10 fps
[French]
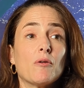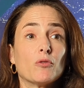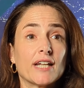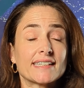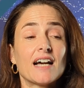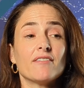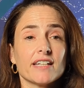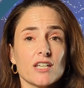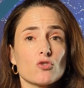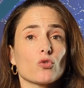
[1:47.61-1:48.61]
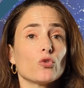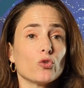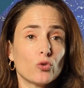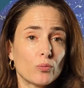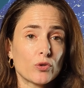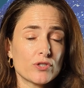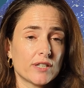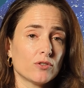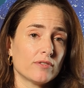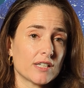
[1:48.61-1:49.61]
on a travaillé sur de
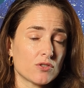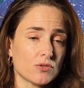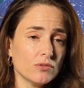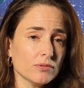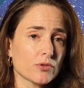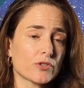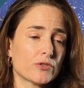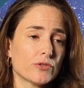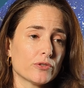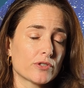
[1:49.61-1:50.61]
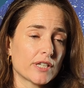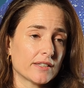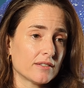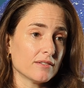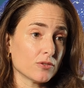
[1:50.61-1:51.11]
nombreuses innovations sur ce,